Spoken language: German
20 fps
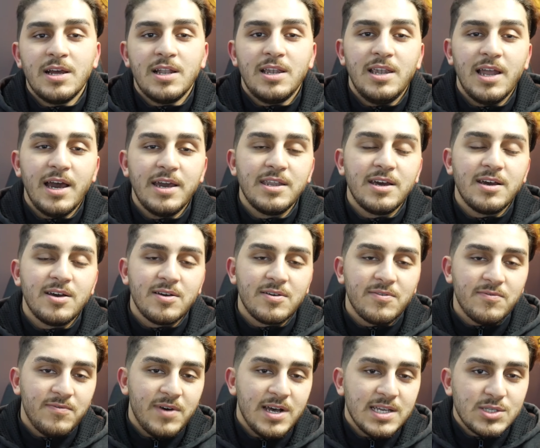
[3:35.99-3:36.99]

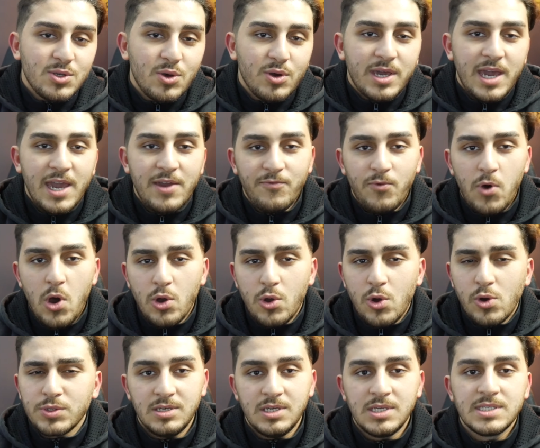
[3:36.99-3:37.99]
Leider war es auch kein
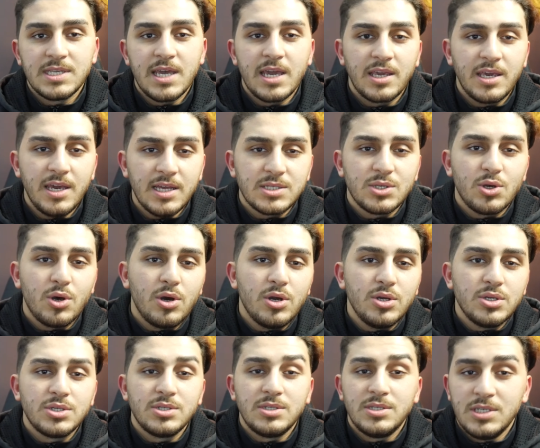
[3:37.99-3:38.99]
Walkout. Ich zeige jetzt
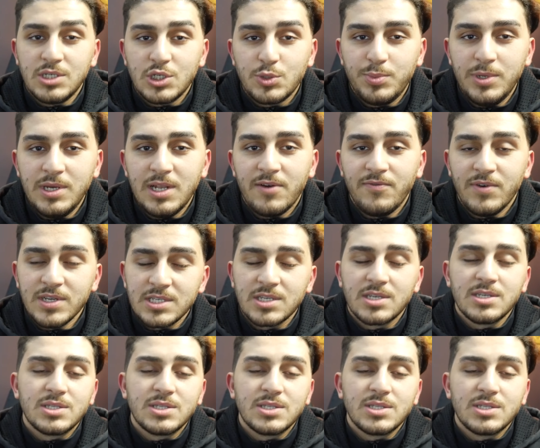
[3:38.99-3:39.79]
euch die Spieler, was ich